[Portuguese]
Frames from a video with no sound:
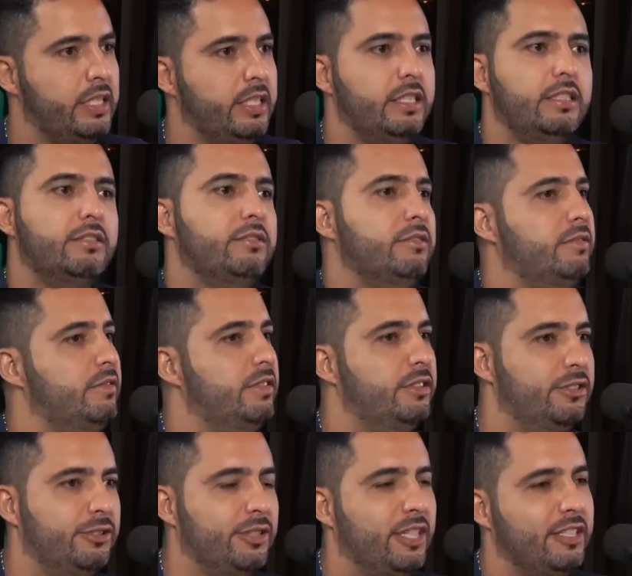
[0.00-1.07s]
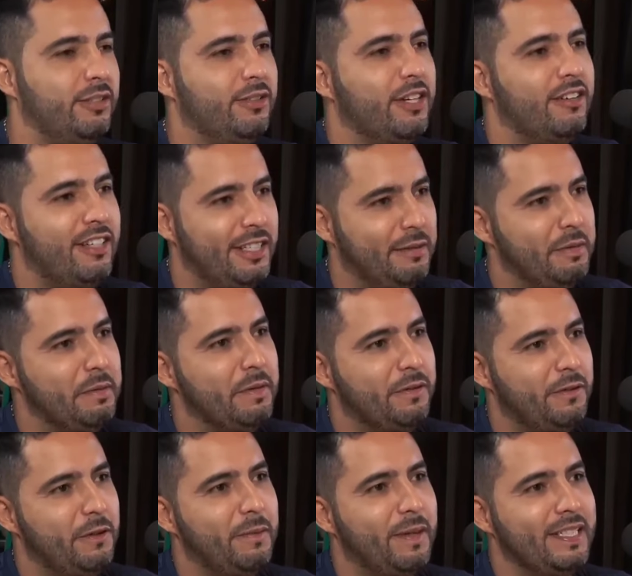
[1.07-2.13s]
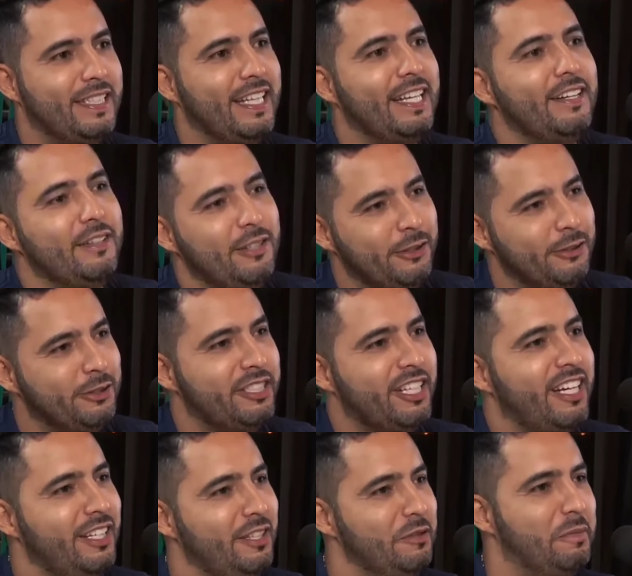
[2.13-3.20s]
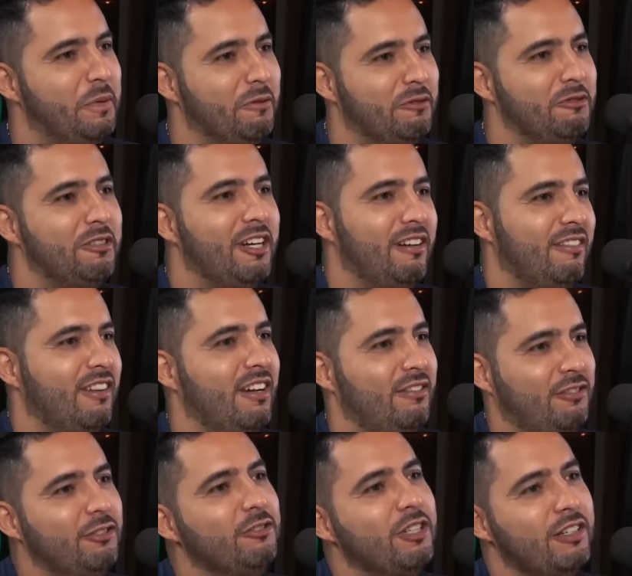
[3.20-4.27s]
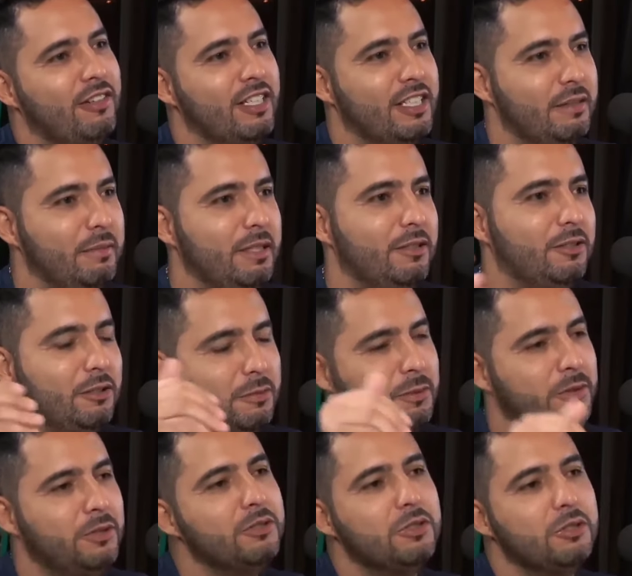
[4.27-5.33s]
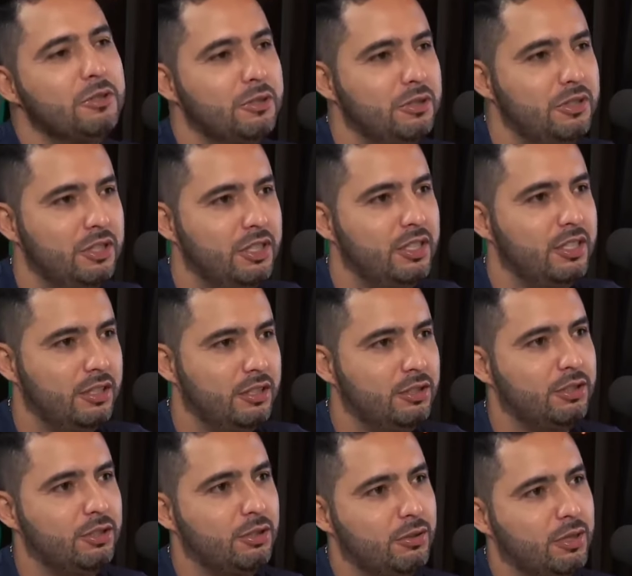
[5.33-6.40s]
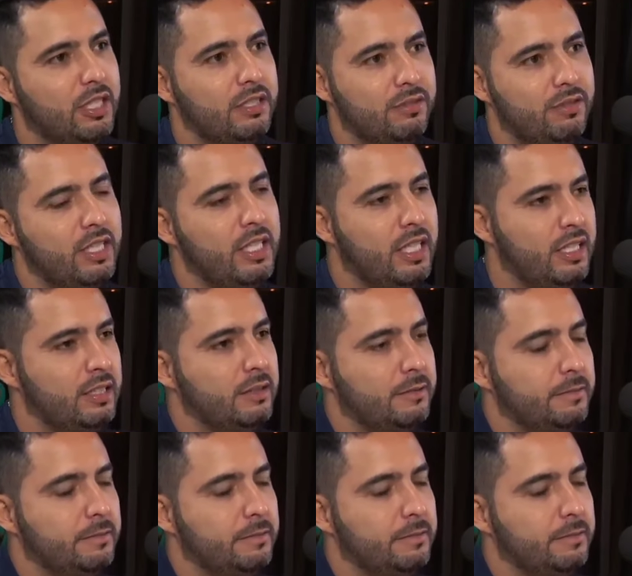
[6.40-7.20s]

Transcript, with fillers: Então, eu sou grato ao cavalo da mesma forma. Até eu saindo um pouco do cavalo, foi o cavalo que me trouxe para onde eu tô hoje. Sou grato de verdade.